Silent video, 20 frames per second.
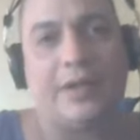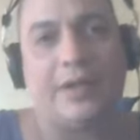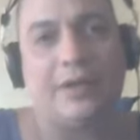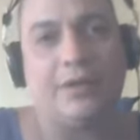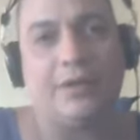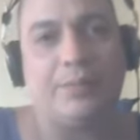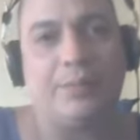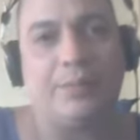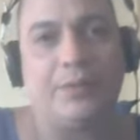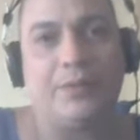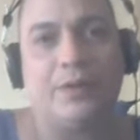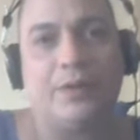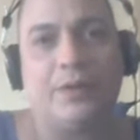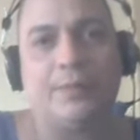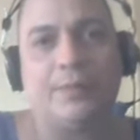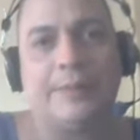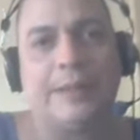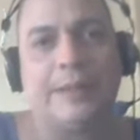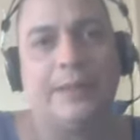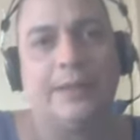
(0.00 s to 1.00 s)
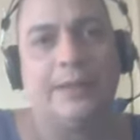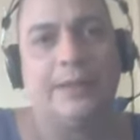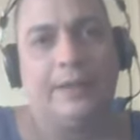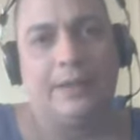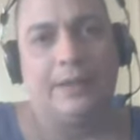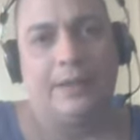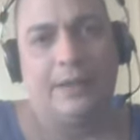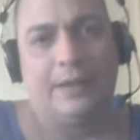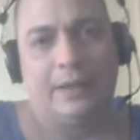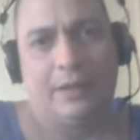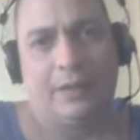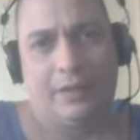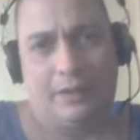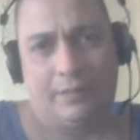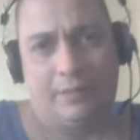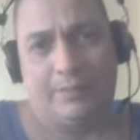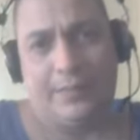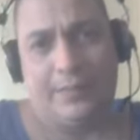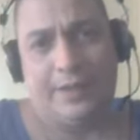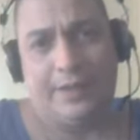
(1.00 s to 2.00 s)
de
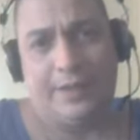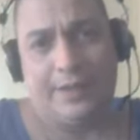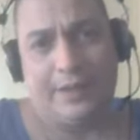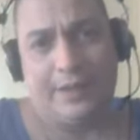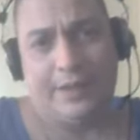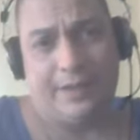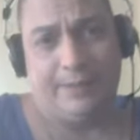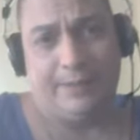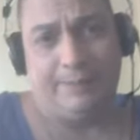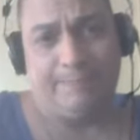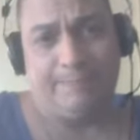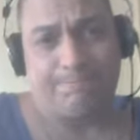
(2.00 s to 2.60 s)
www.gratificados.com.